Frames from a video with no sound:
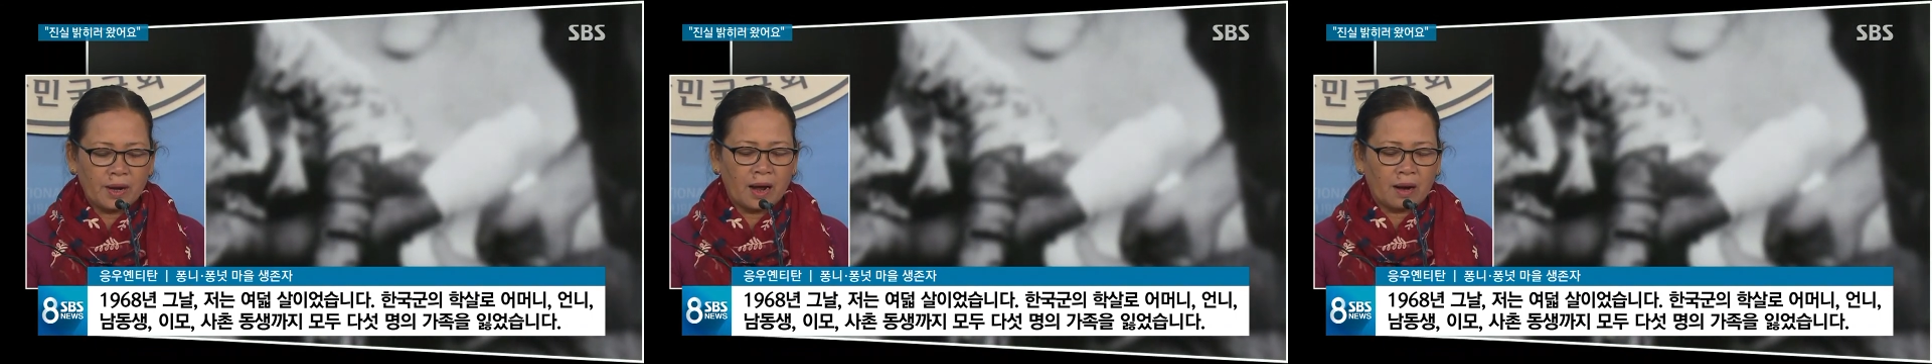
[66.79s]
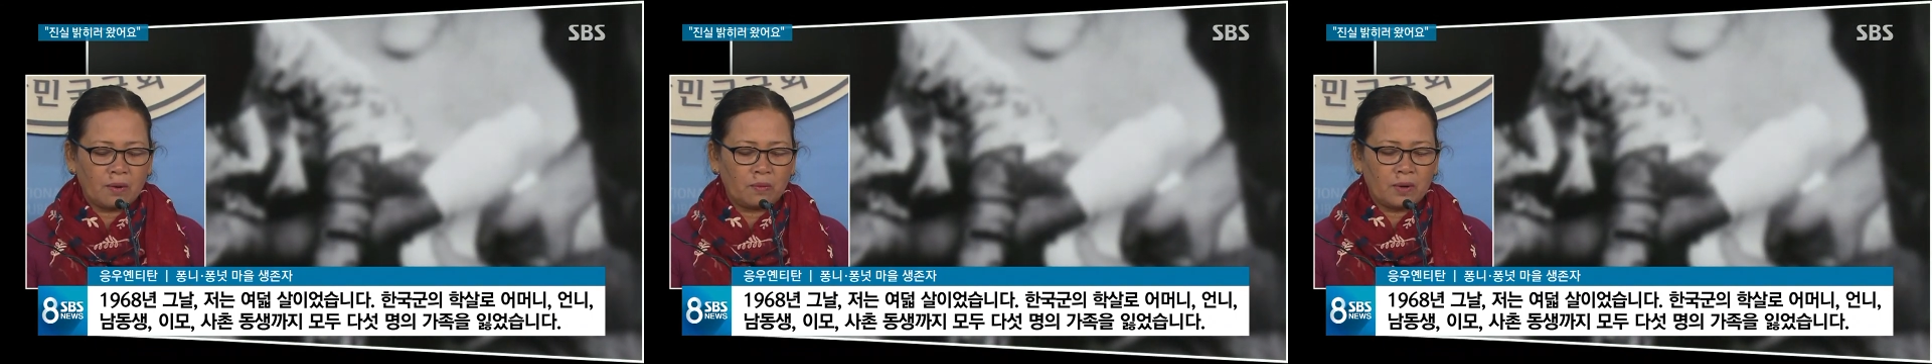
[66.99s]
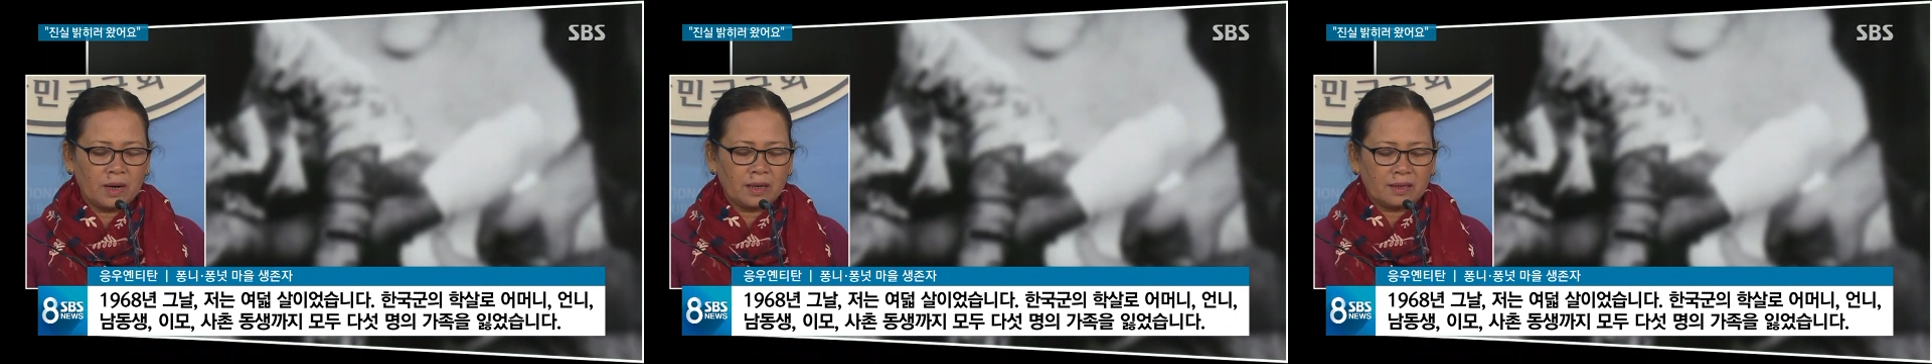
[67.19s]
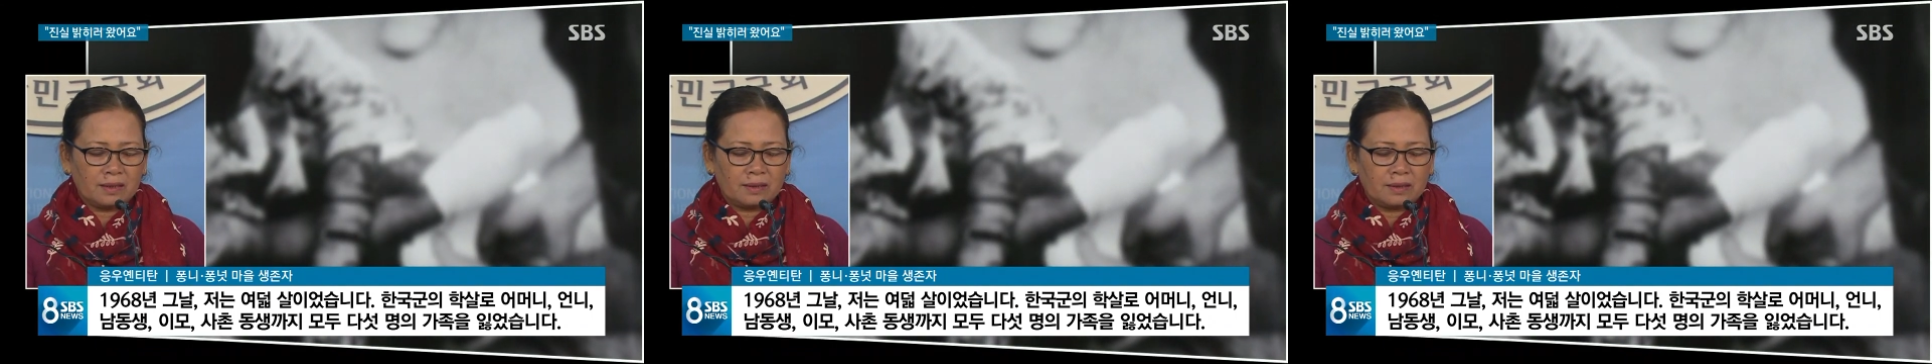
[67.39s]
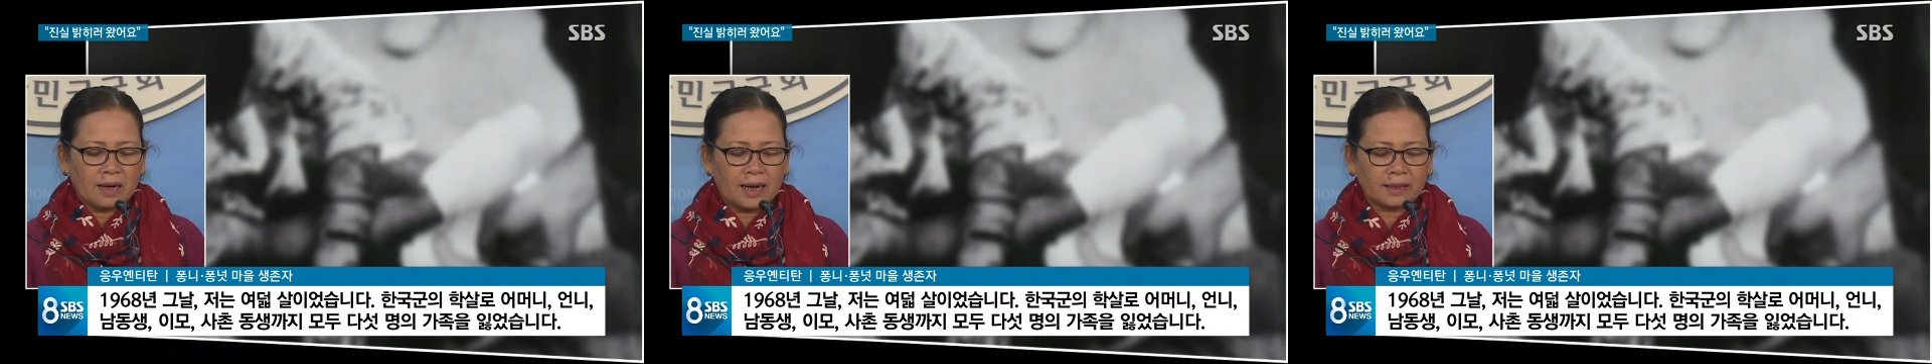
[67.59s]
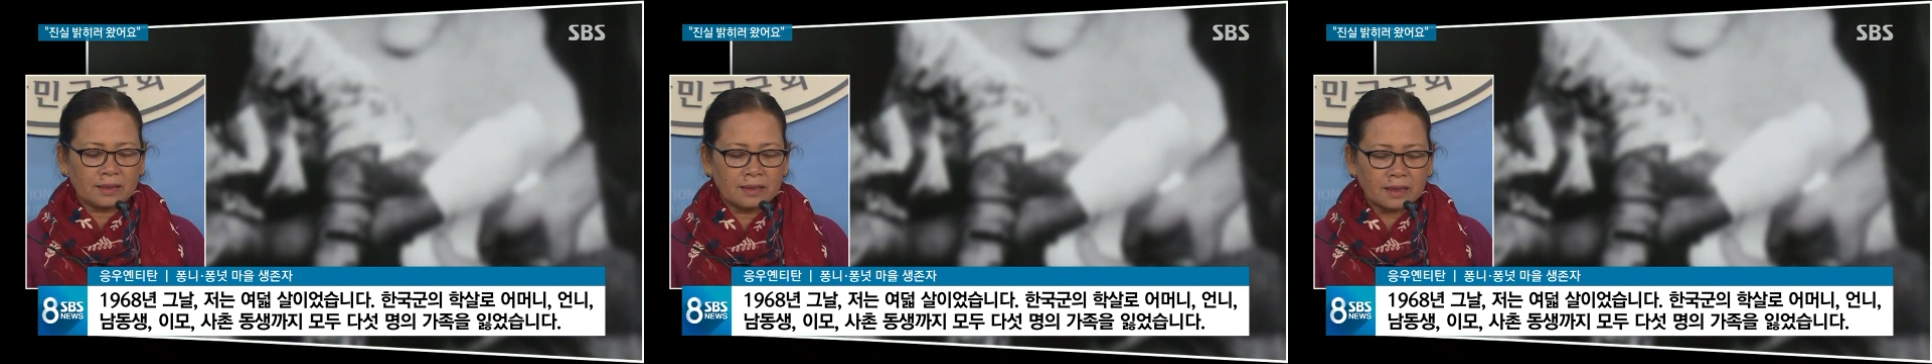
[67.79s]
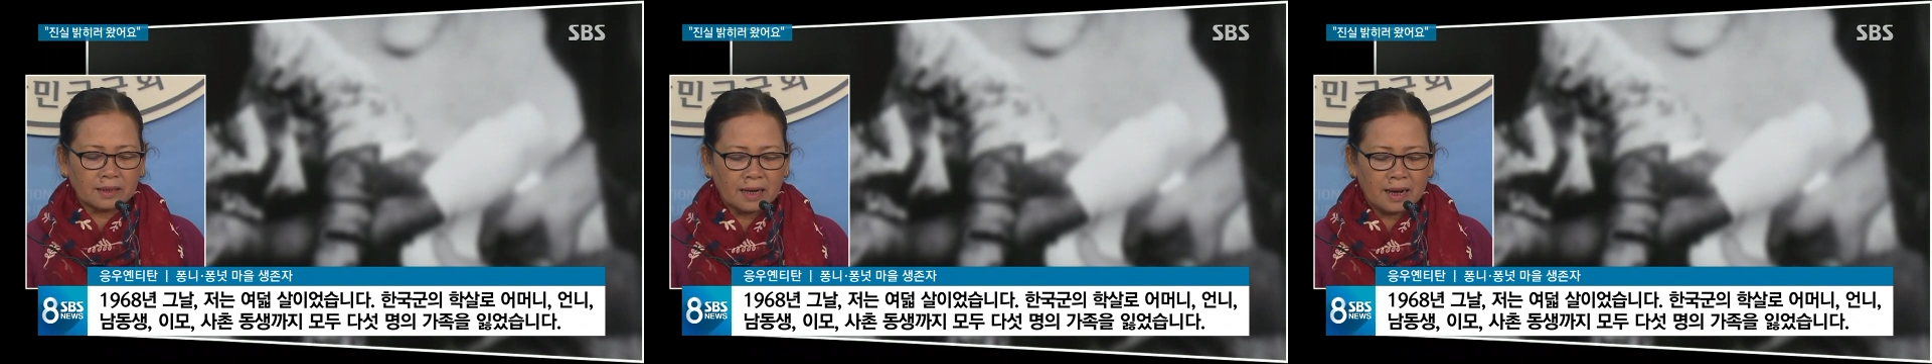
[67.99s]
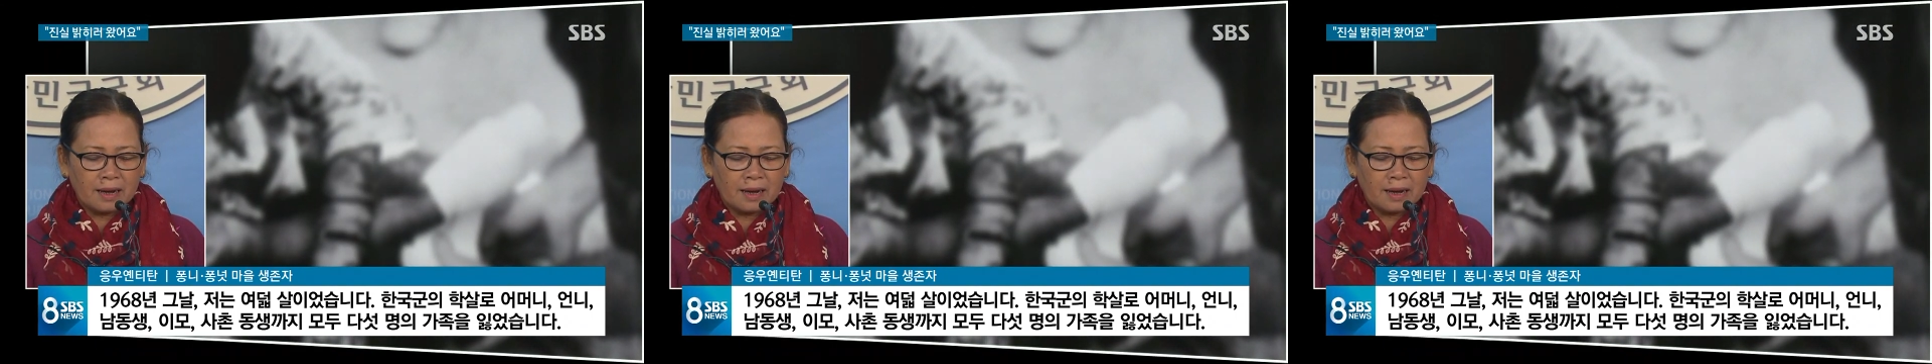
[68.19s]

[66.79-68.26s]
Hàn Quốc đã tước đi